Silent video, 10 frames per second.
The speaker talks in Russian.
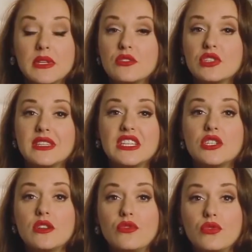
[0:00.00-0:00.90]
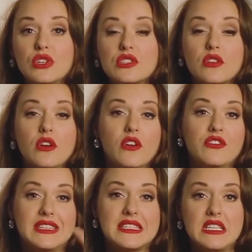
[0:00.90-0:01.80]
Потому что ты живешь
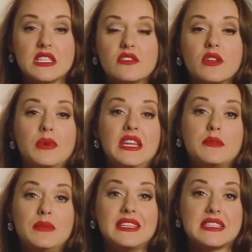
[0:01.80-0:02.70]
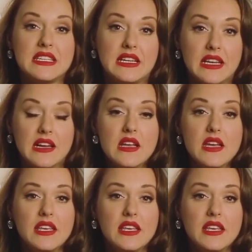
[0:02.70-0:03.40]
в естественном ритме и цикле.